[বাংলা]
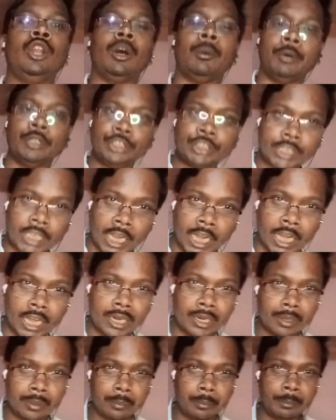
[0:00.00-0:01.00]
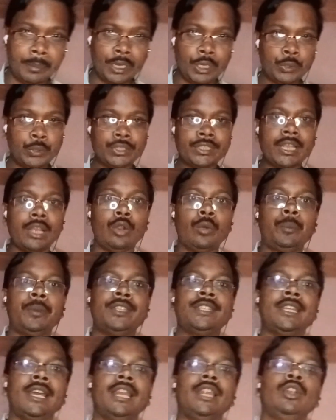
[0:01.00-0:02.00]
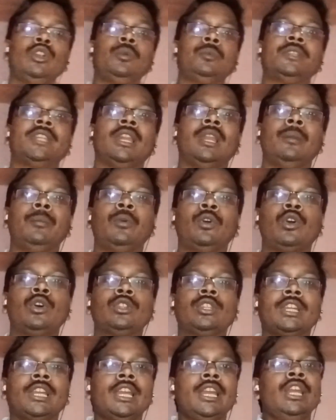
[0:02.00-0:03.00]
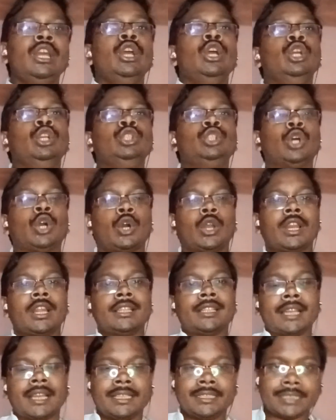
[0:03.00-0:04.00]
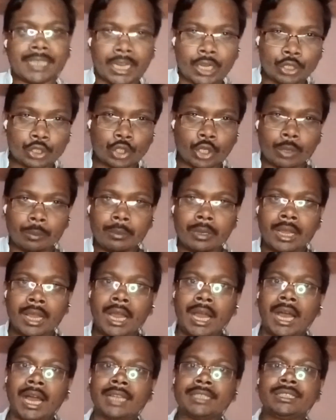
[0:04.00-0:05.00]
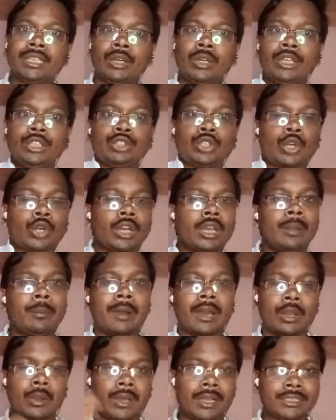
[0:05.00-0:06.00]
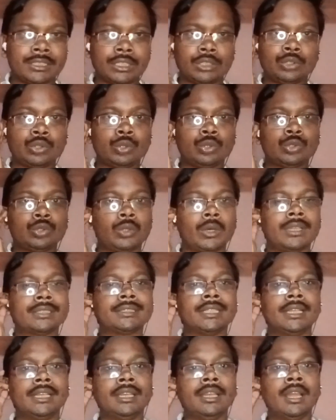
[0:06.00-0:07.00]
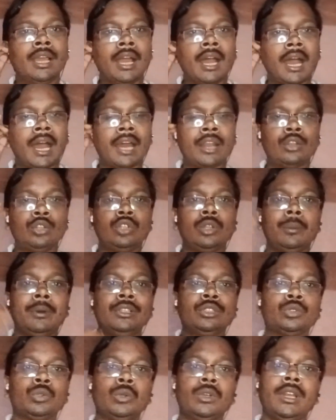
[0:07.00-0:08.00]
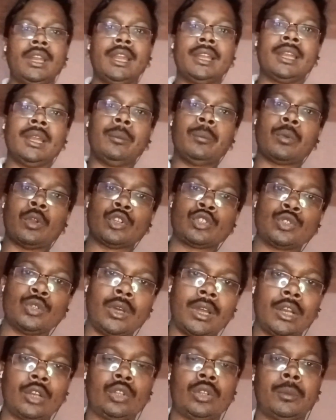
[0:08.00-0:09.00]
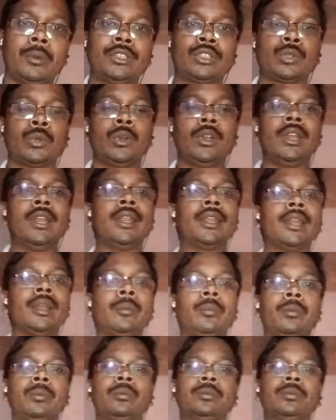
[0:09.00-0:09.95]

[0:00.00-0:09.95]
নমস্কার বিলটুসের অফিসিয়াল ইউটিউব চ্যানেলের পক্ষ থেকে সকলকে জানাই স্বাগতম আশা করি সকলে ভালো আছেন সুস্থ আছেন আনন্দমা স্কুল রিলেটেড প্রশ্ন আনন্দমা স্কুল রিলেটেড